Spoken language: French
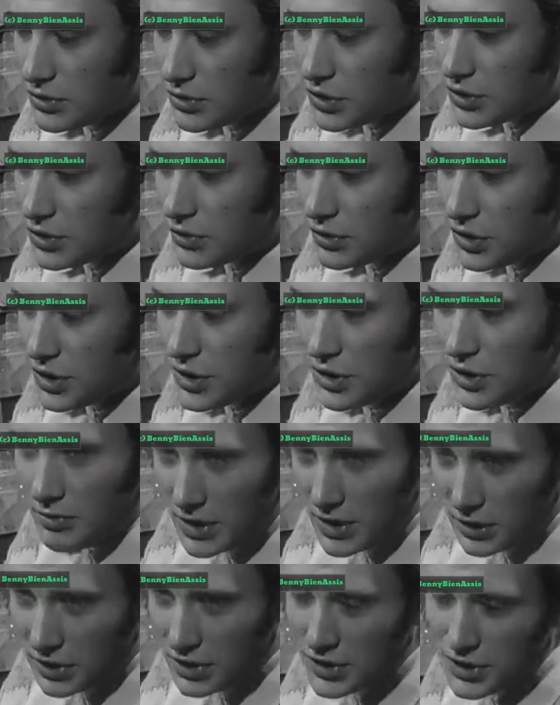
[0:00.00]
sitôt qu'il y a une
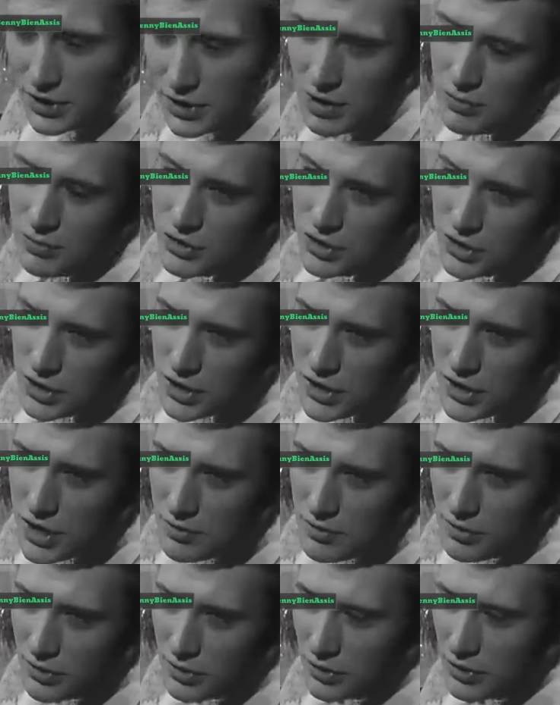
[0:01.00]
batterie, c'est de la musique
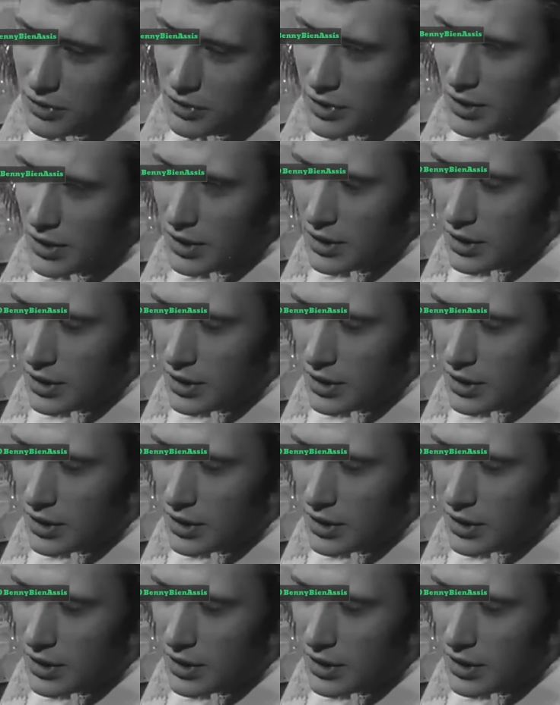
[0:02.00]
yéyé pour eux.